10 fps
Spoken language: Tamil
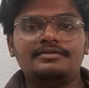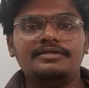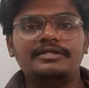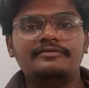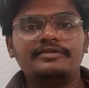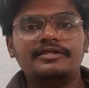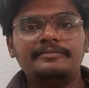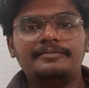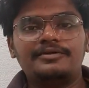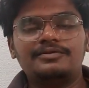நீங்கள் வந்து
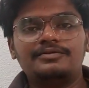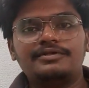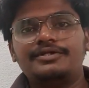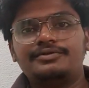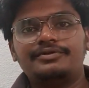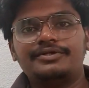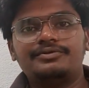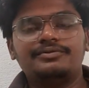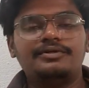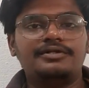இப்போ டுவெண்ட்டி டுவெண்ட்டி
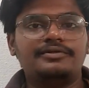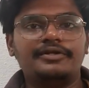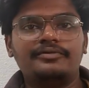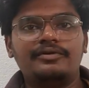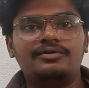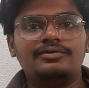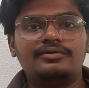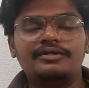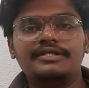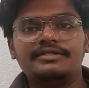டூ இல்லை டுவெண்ட்டி ஒன்னோ
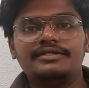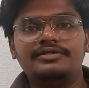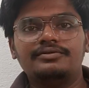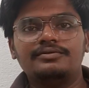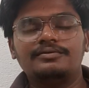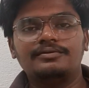டுவெண்ட்டி த்ரீயோ